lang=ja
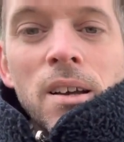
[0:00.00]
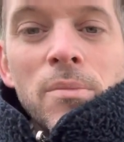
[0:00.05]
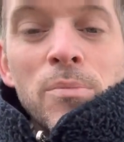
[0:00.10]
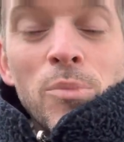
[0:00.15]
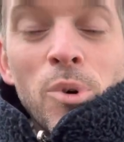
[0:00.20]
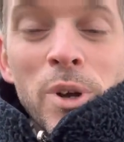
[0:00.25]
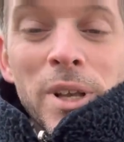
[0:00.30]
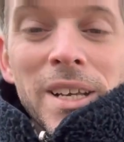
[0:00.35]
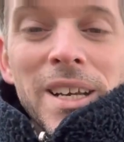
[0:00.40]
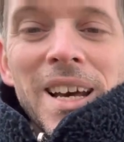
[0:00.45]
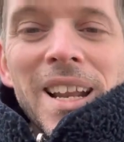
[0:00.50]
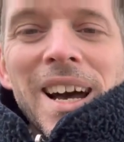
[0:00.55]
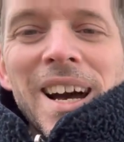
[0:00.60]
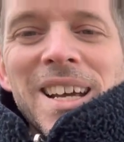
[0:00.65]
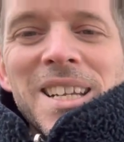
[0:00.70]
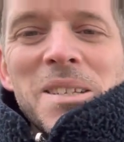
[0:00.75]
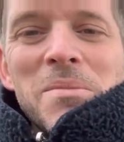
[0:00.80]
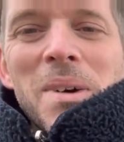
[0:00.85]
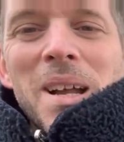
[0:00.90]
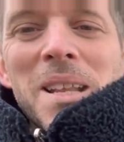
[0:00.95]
母音から
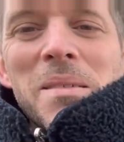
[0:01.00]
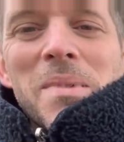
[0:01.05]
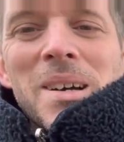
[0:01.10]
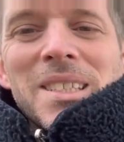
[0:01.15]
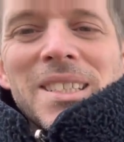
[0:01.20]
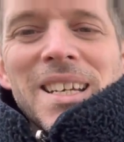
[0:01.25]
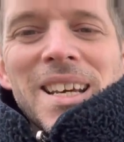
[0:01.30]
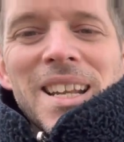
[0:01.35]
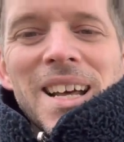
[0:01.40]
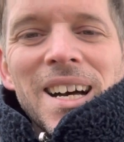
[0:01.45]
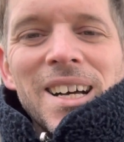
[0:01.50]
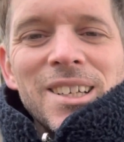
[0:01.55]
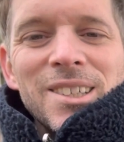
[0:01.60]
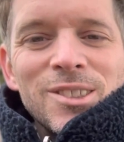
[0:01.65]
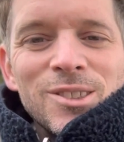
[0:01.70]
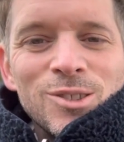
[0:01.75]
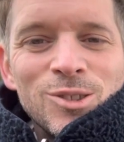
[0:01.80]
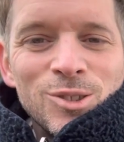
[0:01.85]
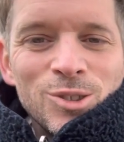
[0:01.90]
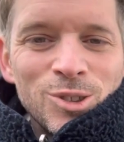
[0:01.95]
始まりますから、
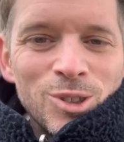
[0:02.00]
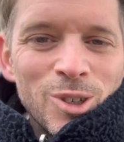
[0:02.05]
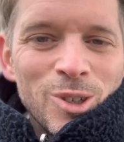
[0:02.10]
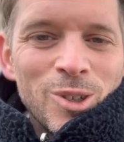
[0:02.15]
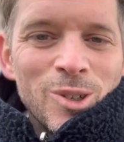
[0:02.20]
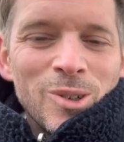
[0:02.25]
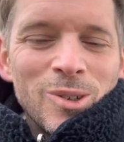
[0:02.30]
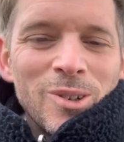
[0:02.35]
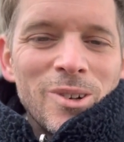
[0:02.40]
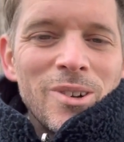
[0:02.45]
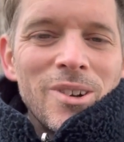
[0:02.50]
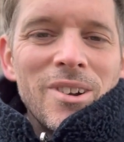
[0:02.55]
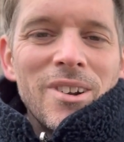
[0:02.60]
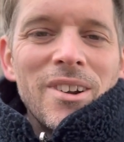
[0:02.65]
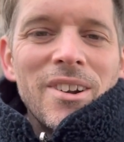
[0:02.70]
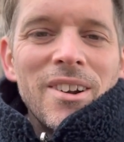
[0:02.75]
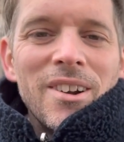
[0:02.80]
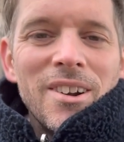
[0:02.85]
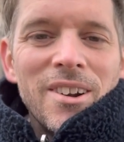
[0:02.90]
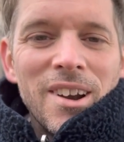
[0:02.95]
de
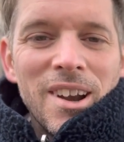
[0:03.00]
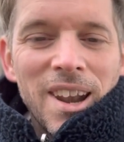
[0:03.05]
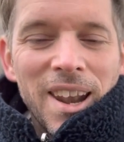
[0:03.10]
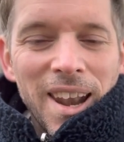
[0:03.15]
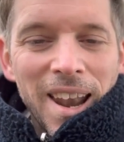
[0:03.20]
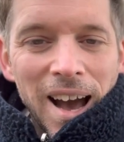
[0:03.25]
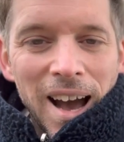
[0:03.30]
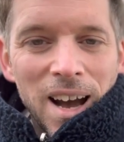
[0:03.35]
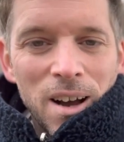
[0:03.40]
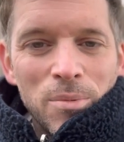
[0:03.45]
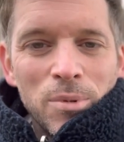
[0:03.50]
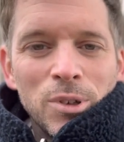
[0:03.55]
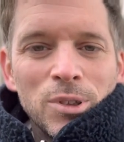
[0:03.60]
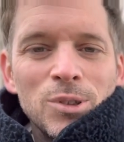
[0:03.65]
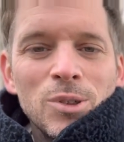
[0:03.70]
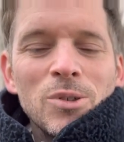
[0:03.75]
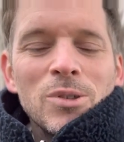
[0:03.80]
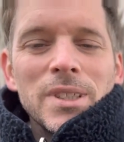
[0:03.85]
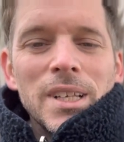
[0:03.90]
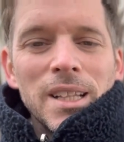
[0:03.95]
l a ボ
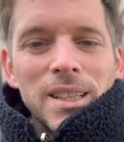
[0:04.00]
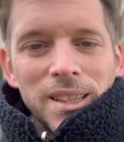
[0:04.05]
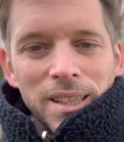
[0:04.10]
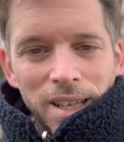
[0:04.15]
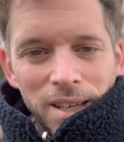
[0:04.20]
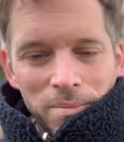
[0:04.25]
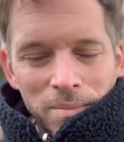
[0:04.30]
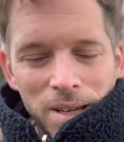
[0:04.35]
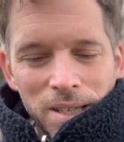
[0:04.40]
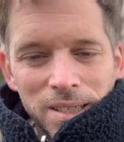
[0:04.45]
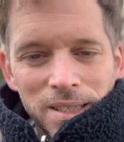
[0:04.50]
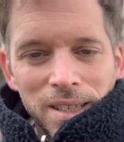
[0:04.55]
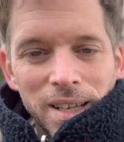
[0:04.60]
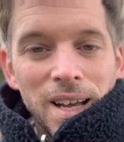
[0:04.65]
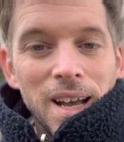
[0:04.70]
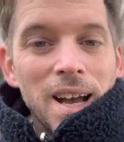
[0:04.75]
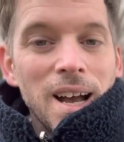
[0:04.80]
となっています。